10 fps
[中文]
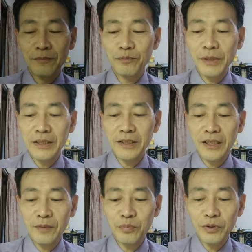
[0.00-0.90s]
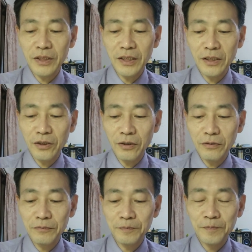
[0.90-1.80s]
摒弃不的念
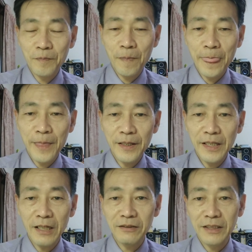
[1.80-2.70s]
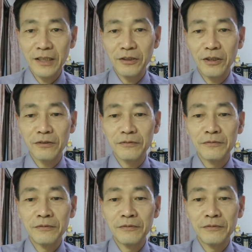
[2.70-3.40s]
头。要善用